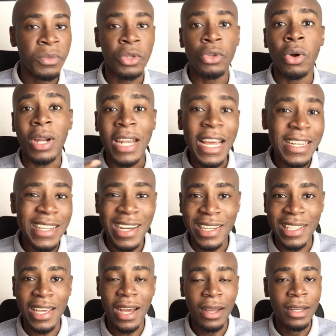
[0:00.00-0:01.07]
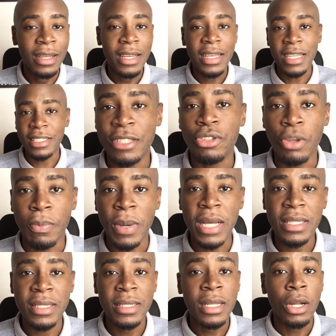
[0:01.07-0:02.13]
Donc là derrière, qu'est-ce qui se
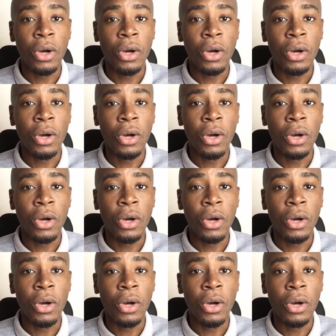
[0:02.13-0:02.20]
passe